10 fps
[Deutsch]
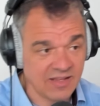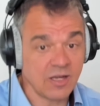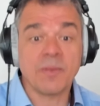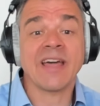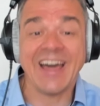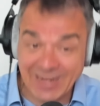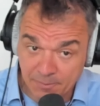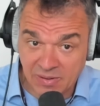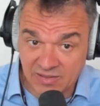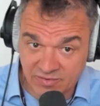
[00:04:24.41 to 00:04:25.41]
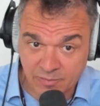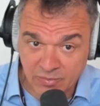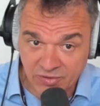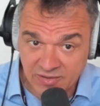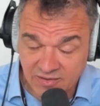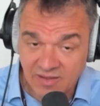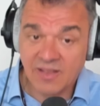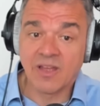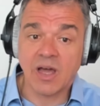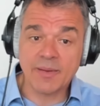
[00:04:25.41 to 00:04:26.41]
Ich habe keinen Plan, was das bedeutet,
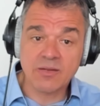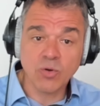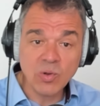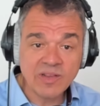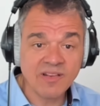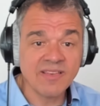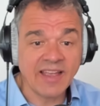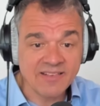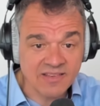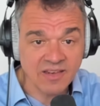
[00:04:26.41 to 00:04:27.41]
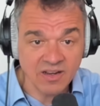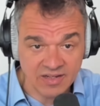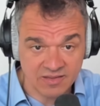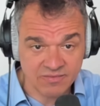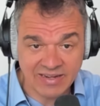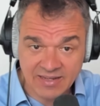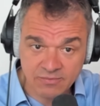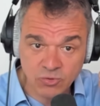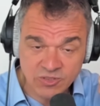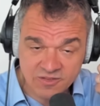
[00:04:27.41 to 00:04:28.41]
aber ich wollte das nächste Nugget, weil
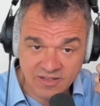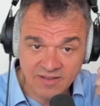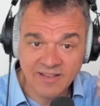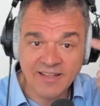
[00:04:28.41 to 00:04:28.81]
ich wusste,